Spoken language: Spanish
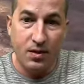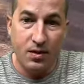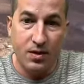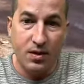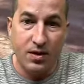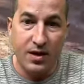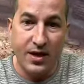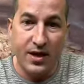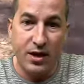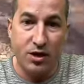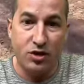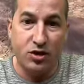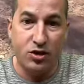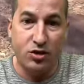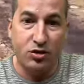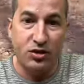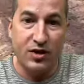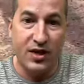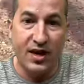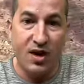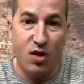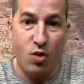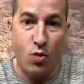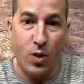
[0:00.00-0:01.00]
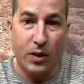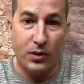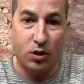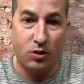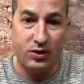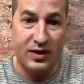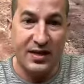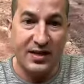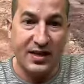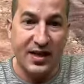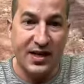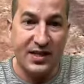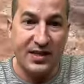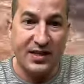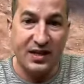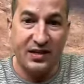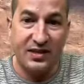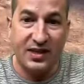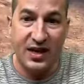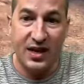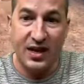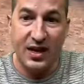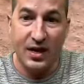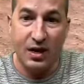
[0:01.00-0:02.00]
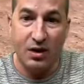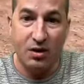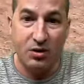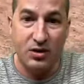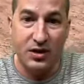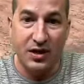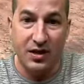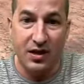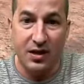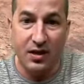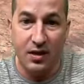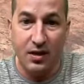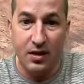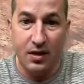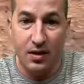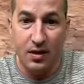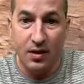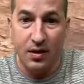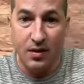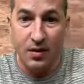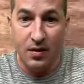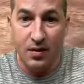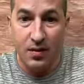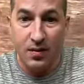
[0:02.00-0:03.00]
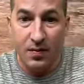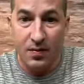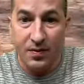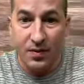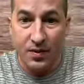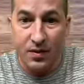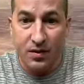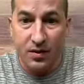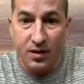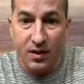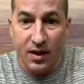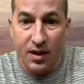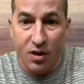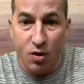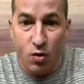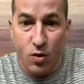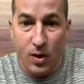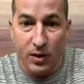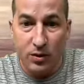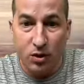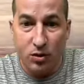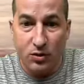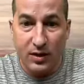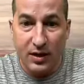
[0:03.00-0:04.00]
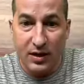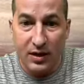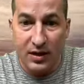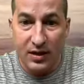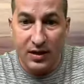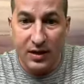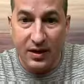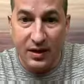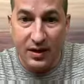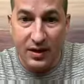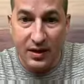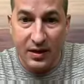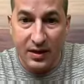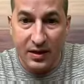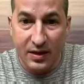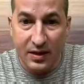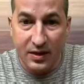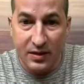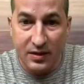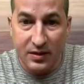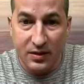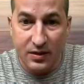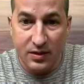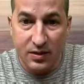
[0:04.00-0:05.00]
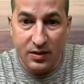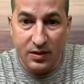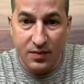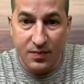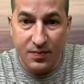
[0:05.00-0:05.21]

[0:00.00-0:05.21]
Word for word: Que ellos tienen cuatro tanques que están trancados ahí. Tienen cuatro tanques.